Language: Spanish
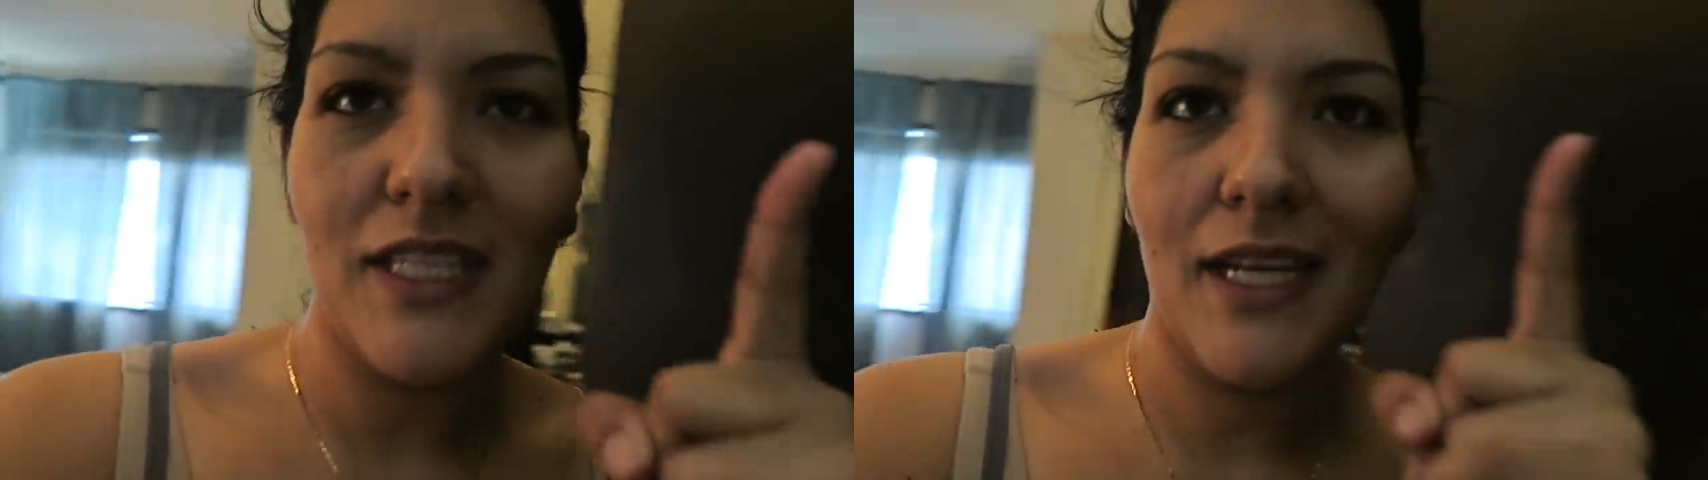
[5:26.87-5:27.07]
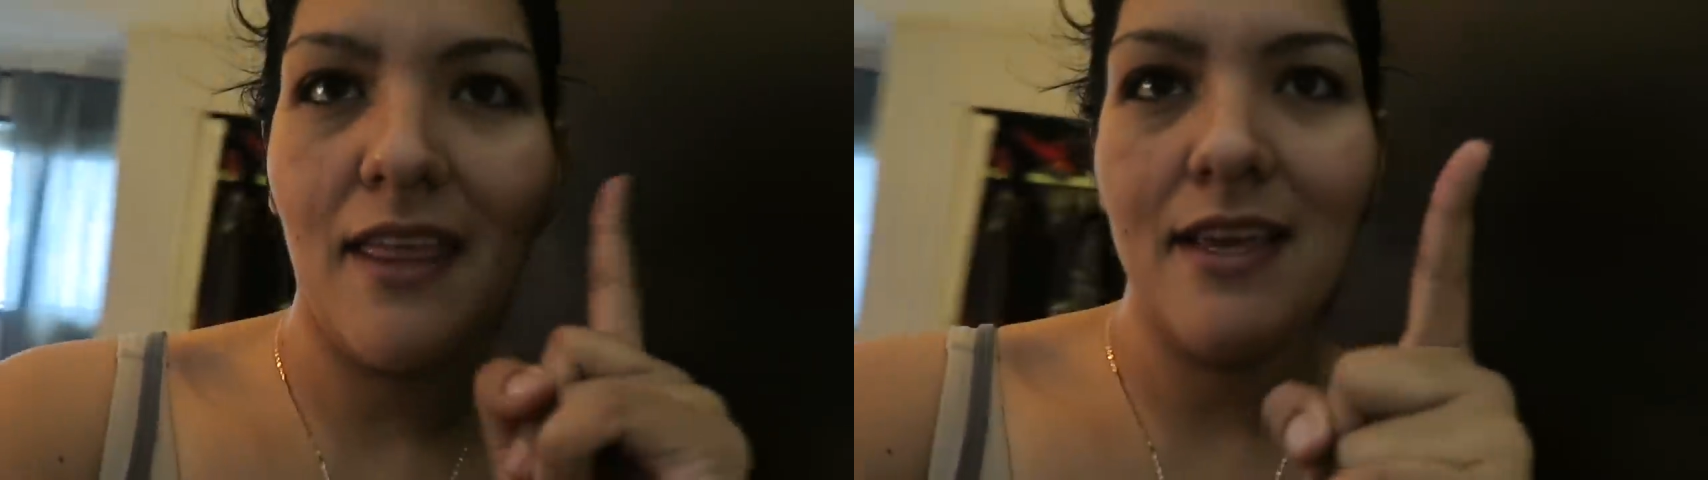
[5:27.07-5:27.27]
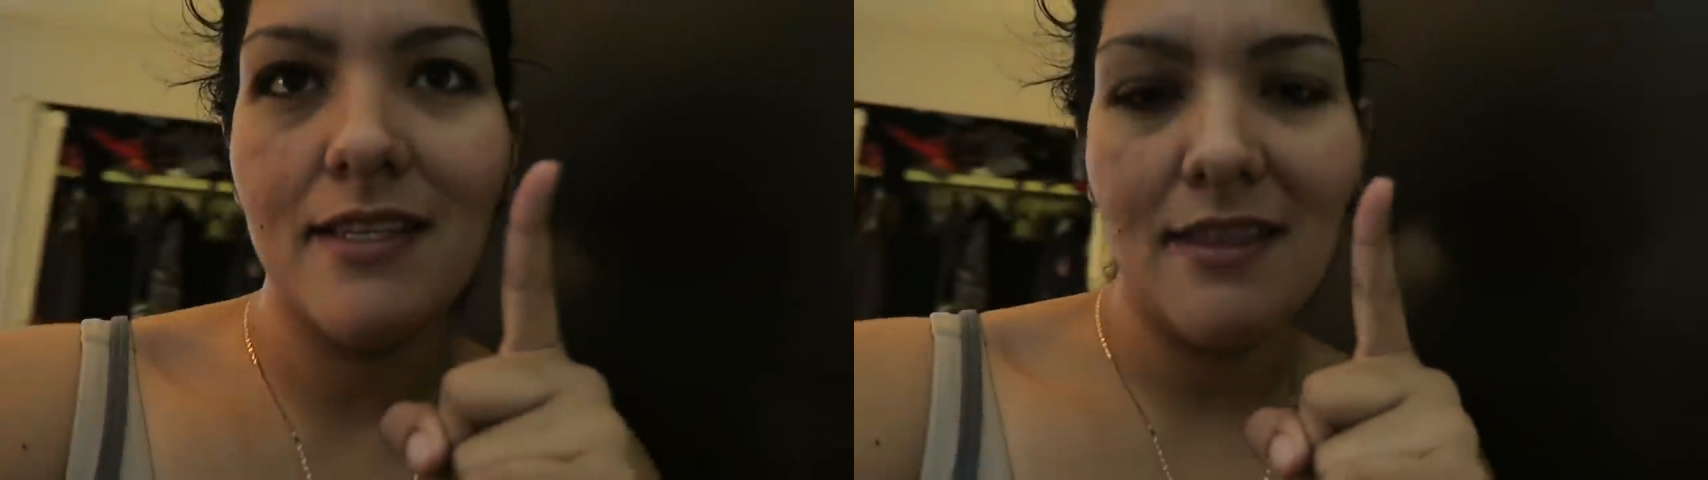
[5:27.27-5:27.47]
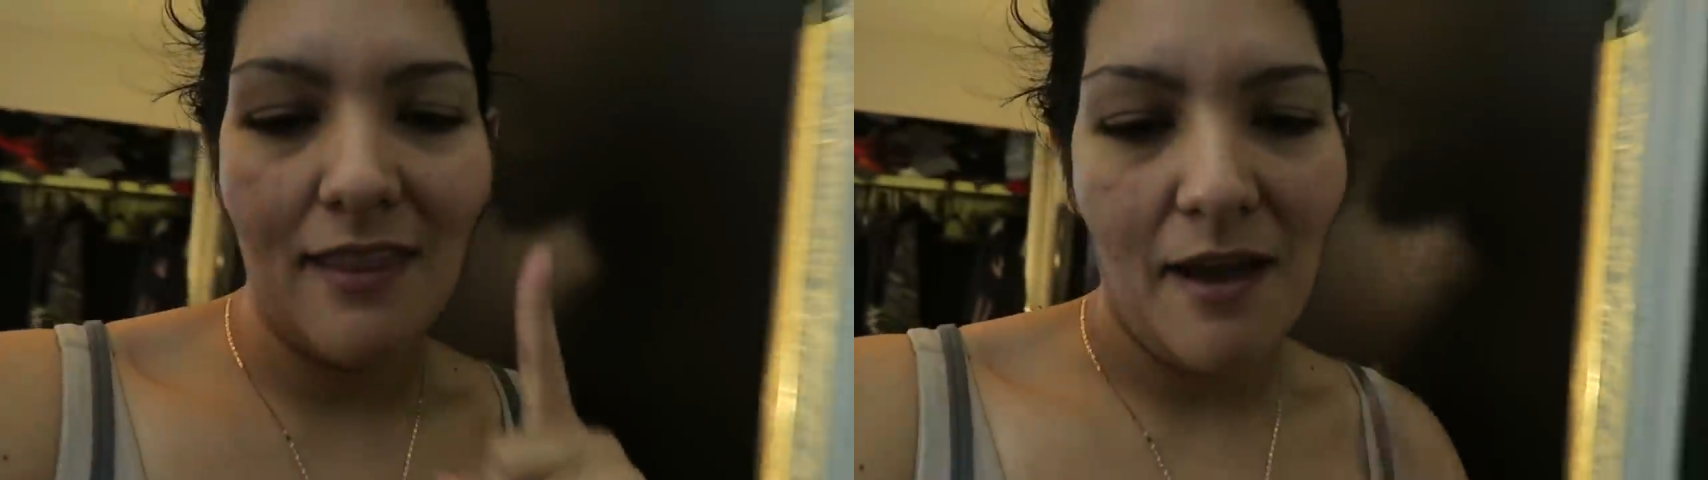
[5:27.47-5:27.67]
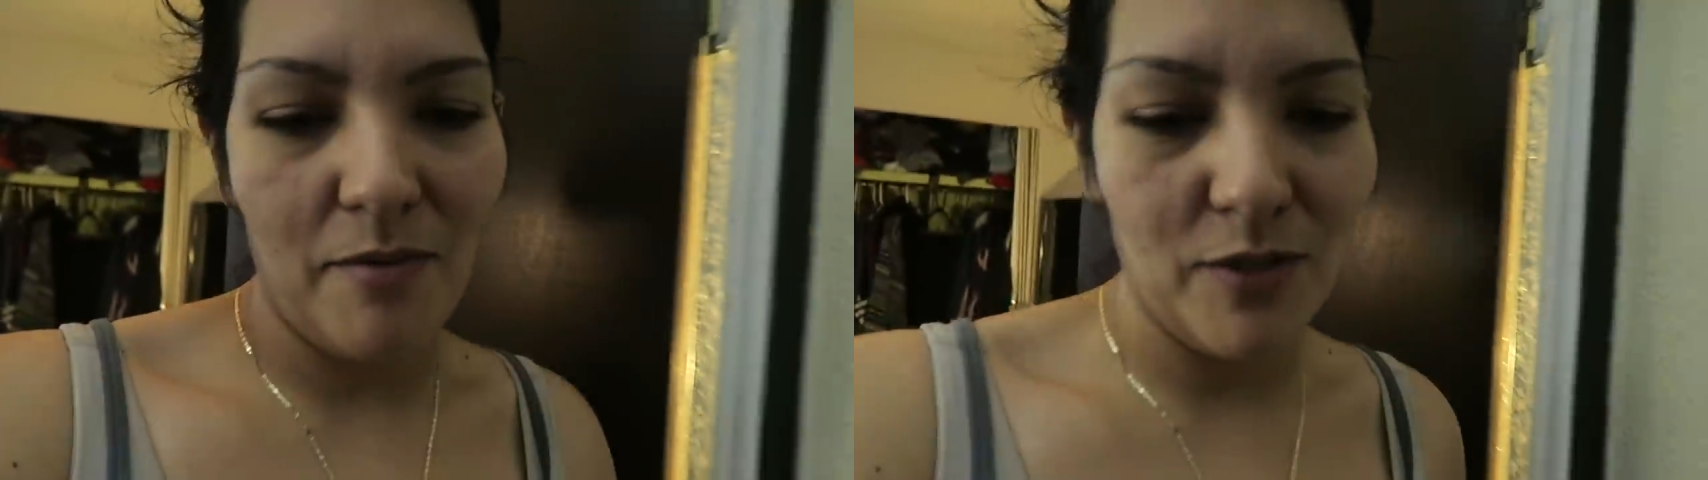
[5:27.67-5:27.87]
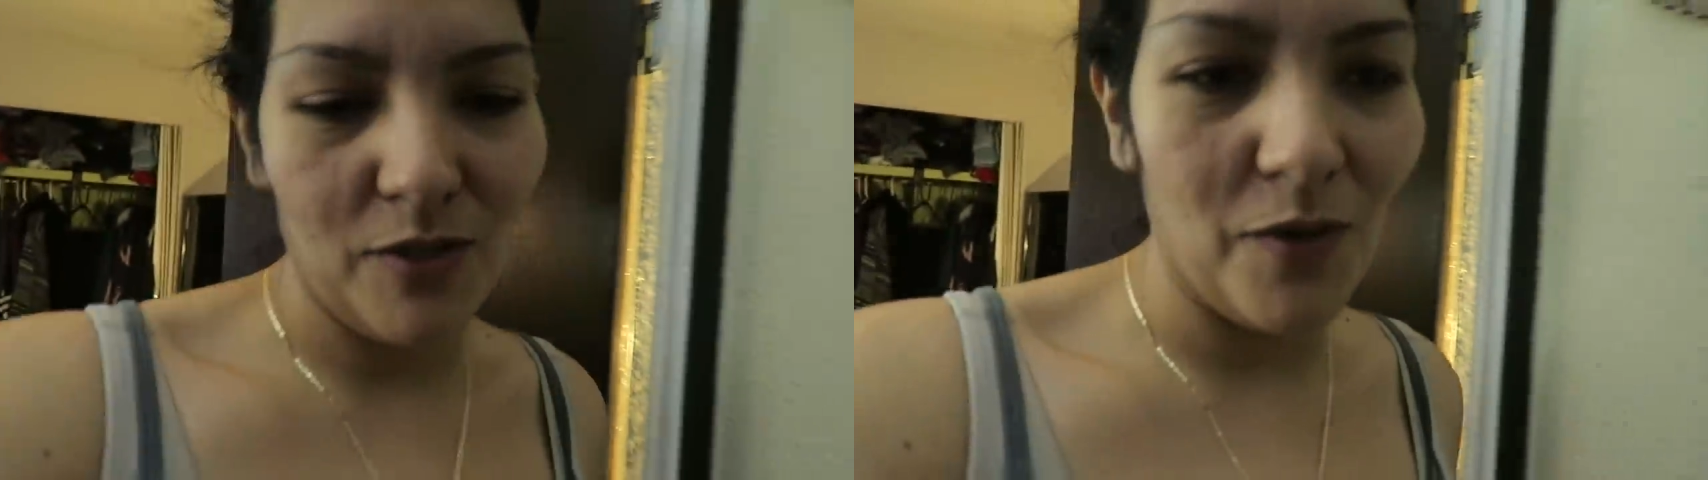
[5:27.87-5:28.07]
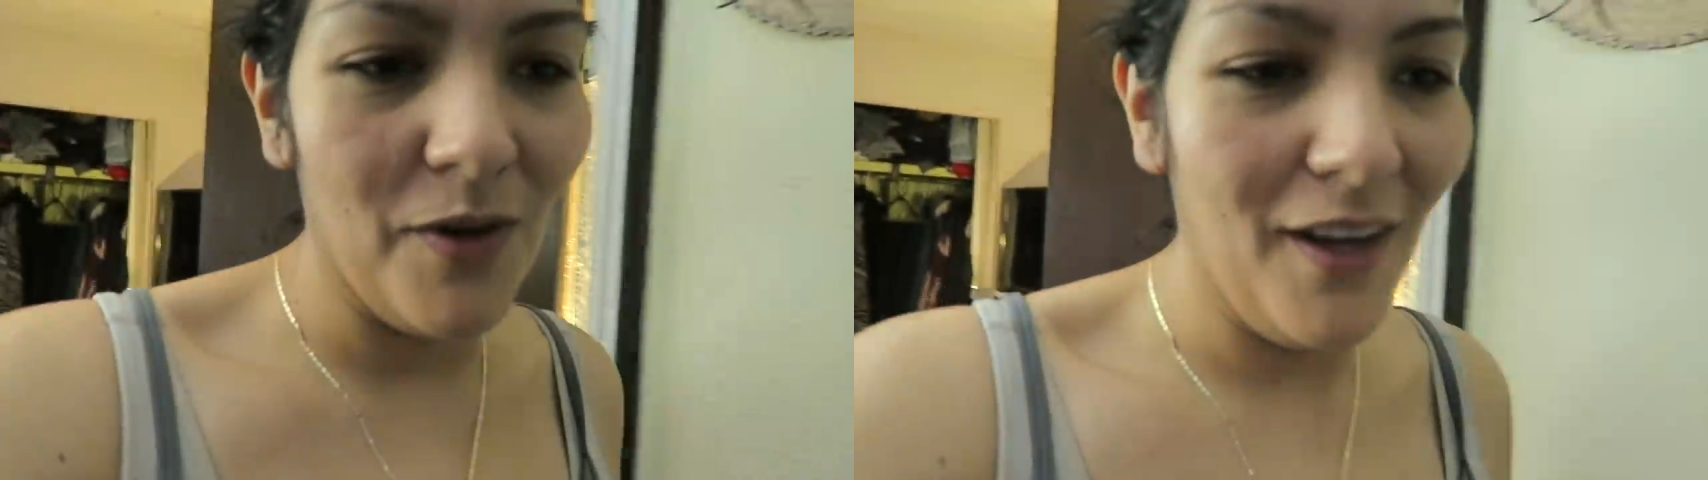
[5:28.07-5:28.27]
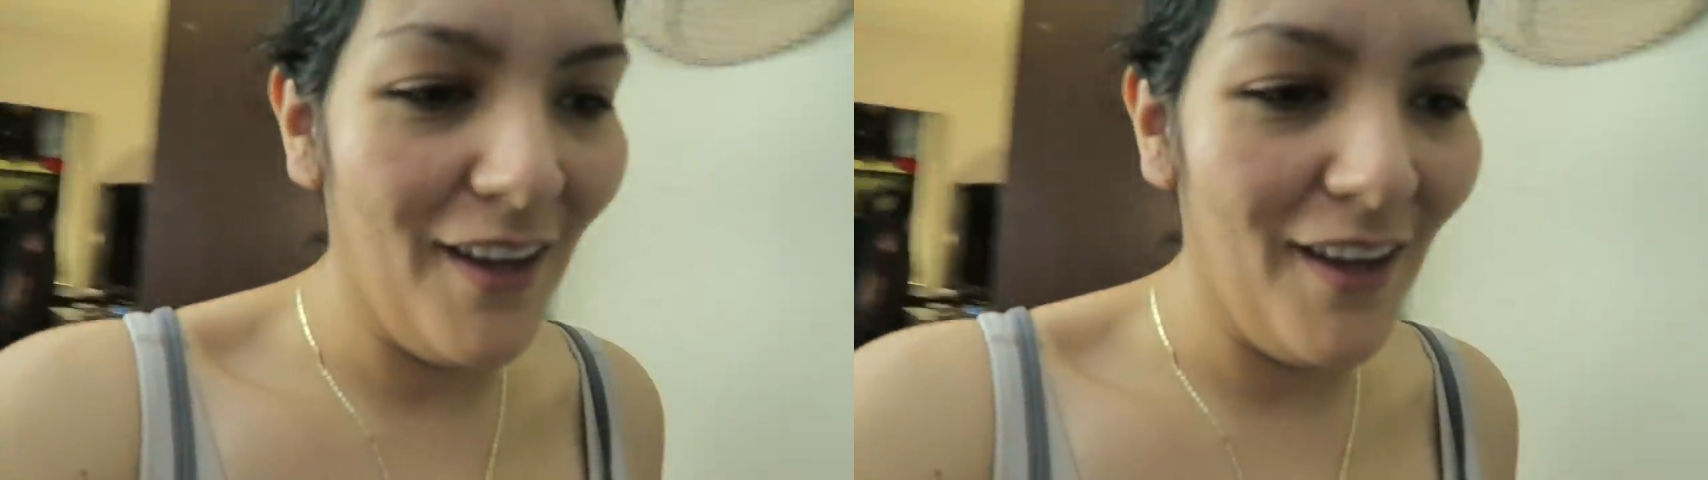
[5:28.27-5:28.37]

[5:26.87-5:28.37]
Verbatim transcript: Están a 10 centavos. So,